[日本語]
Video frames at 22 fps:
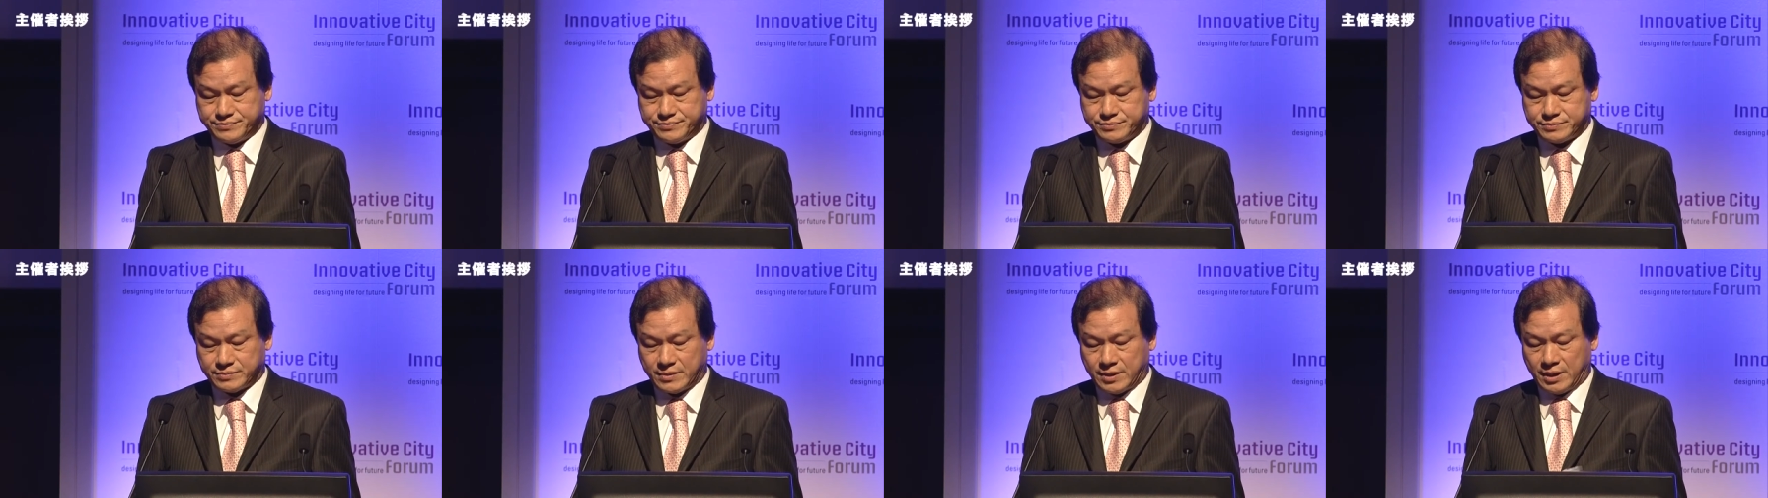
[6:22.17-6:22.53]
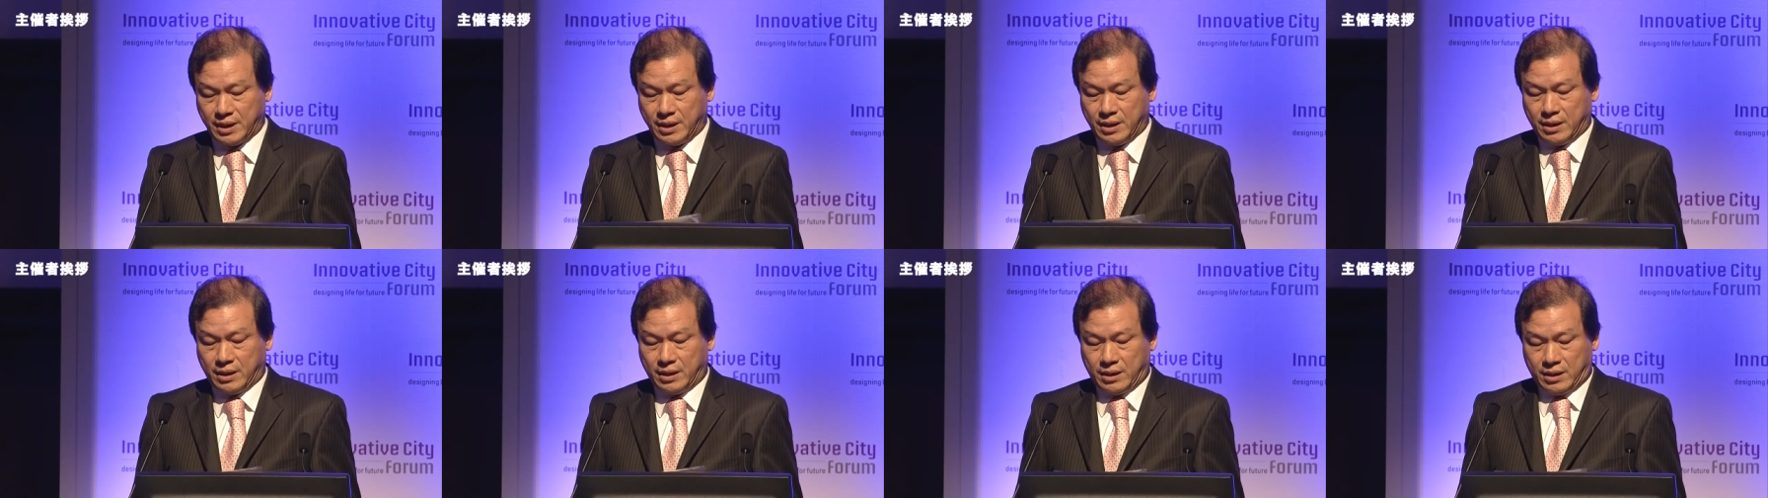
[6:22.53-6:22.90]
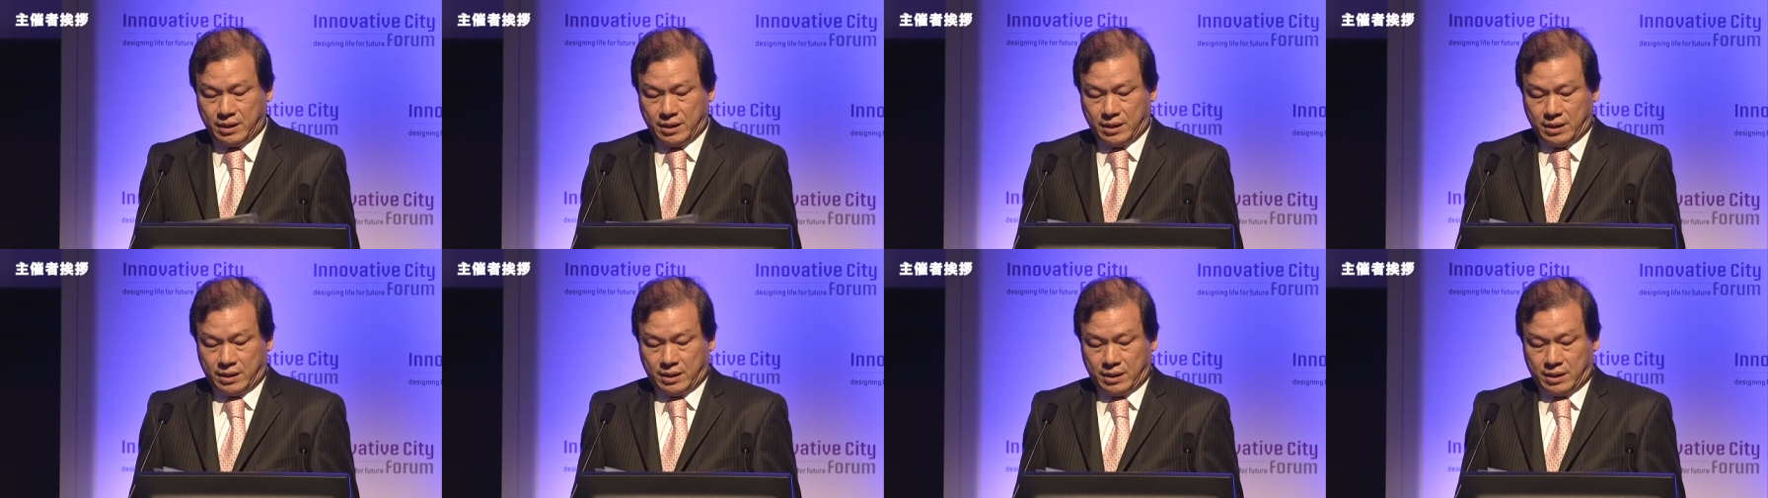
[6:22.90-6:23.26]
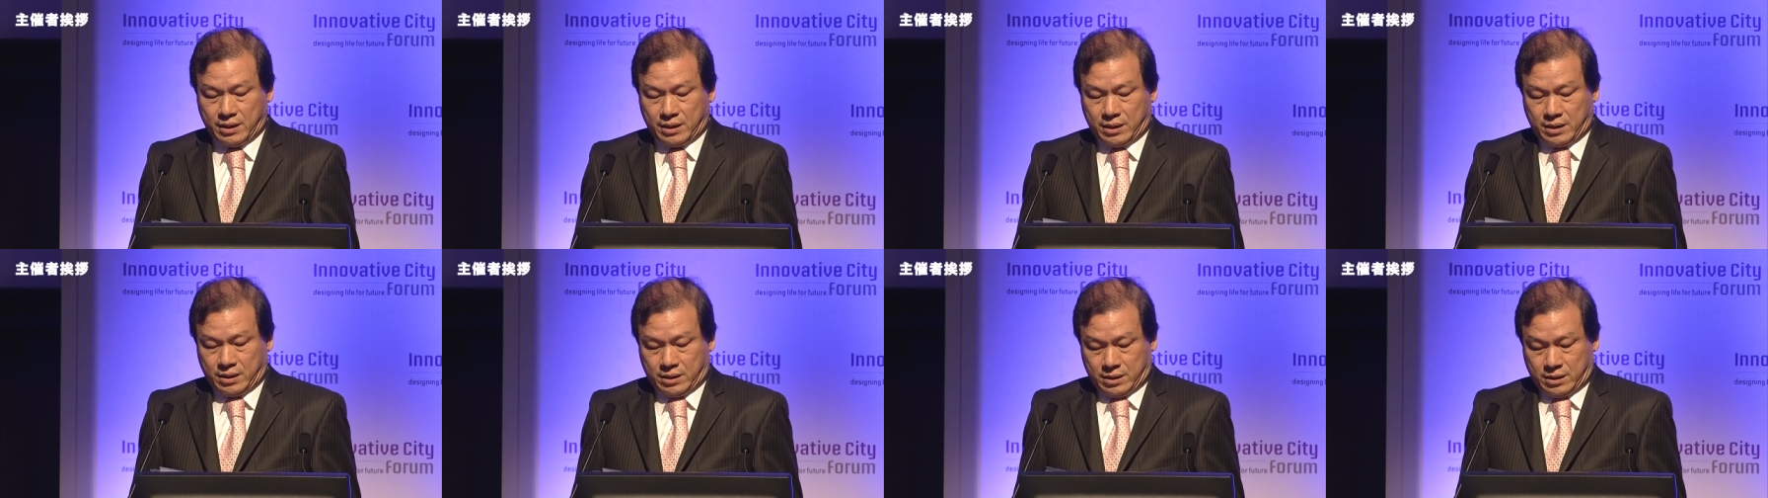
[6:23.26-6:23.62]
あこれまで長年
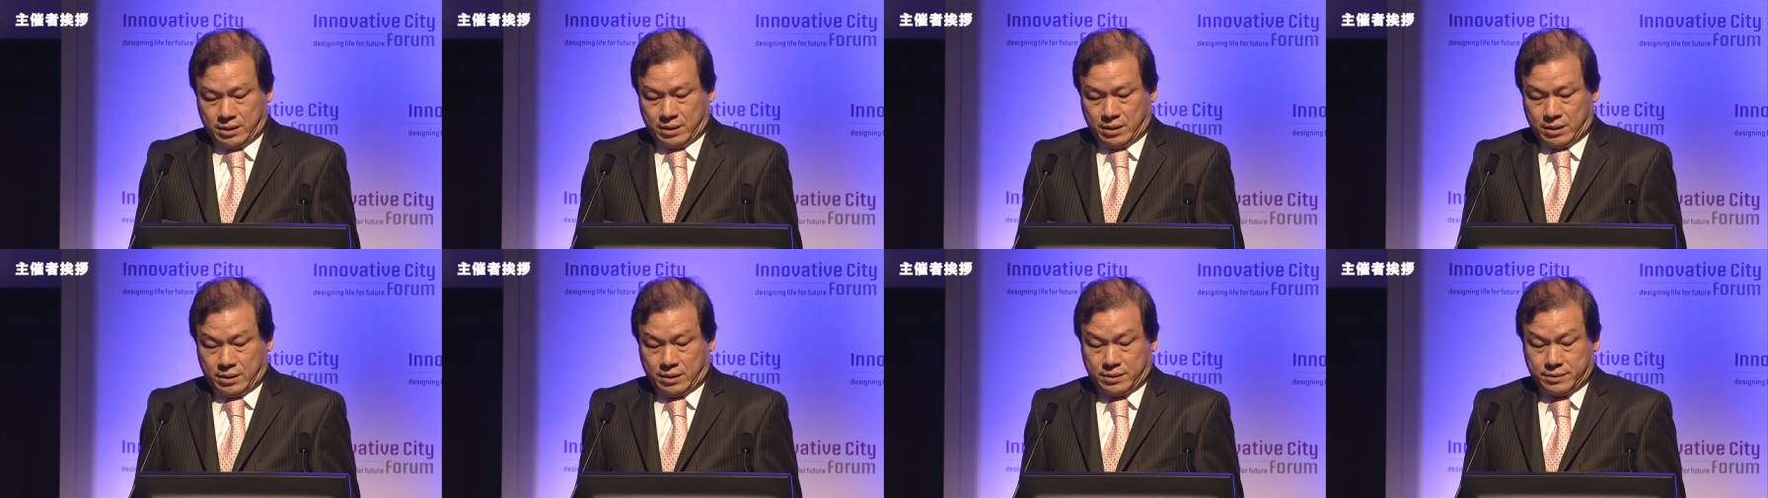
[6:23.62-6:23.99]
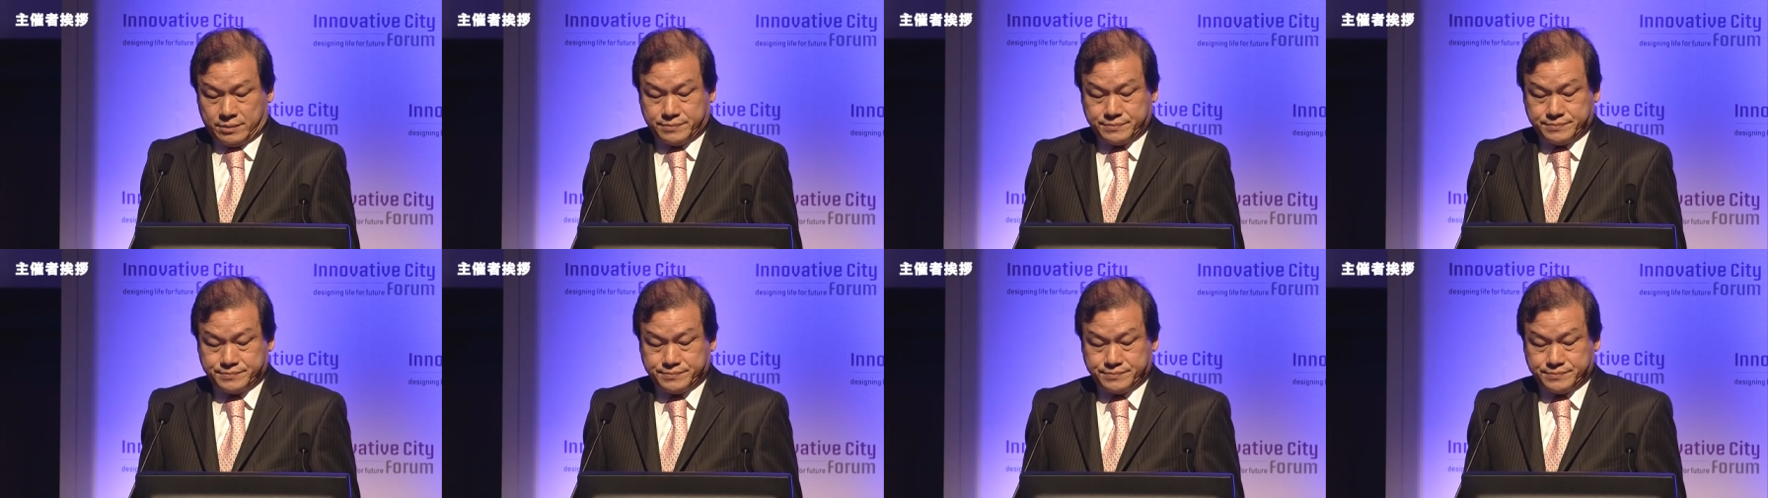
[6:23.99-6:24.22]
にわたって